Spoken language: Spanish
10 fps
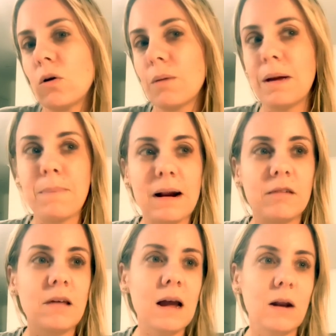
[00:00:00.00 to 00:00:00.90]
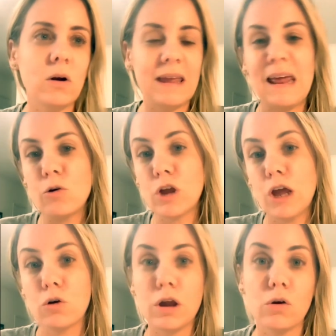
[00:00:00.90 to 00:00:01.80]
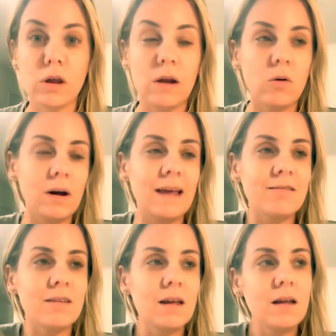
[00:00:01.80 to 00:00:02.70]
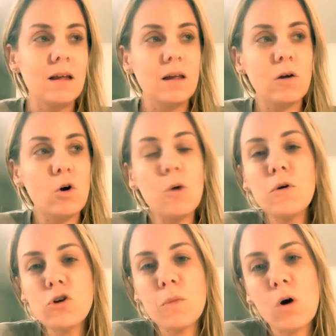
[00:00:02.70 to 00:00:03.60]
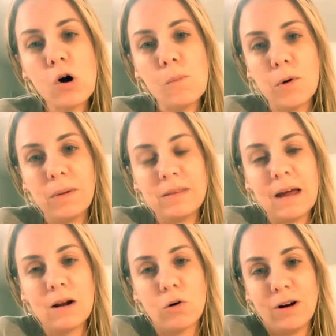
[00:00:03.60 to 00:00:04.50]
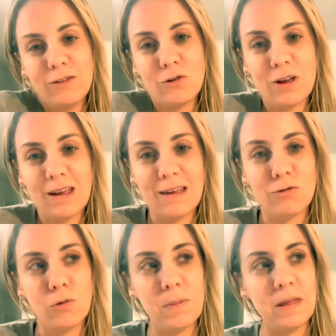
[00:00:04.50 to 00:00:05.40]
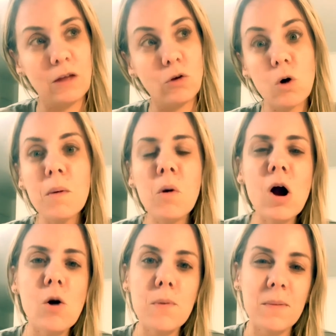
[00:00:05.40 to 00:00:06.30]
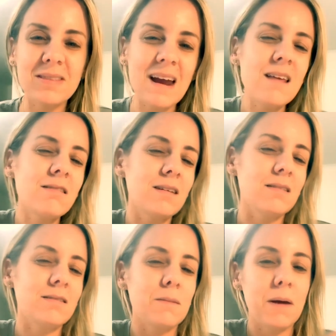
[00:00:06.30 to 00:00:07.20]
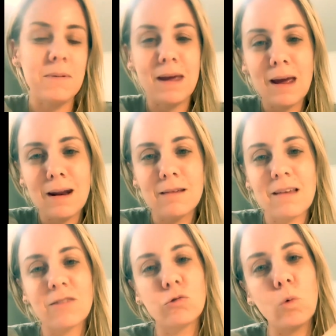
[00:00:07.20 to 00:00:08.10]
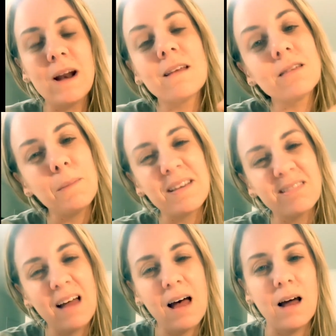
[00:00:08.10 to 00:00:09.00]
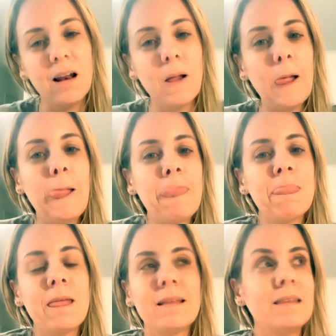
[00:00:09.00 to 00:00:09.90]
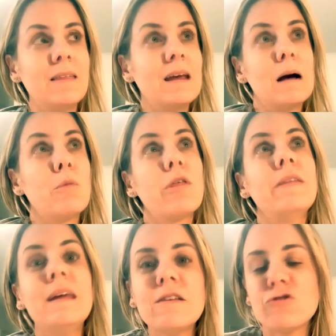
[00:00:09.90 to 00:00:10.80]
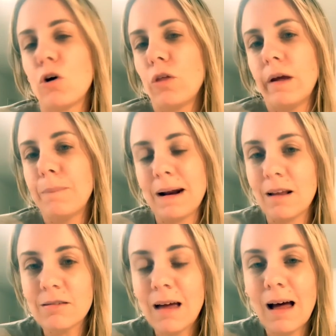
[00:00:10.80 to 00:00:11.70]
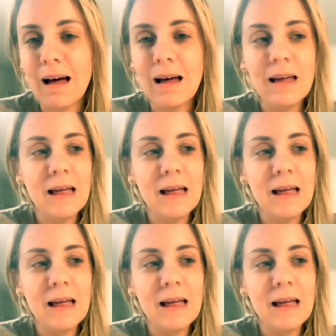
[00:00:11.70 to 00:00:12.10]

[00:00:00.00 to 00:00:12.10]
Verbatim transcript: que me den parnasá, quiero, quiero, quiero, quiero, Es cómo yo me voy a comprometer con esto que, estoy pidiendo, cómo me voy a comprometer si, si me viene esta suerte, este masal de, digamos, de dicha o de parnasá,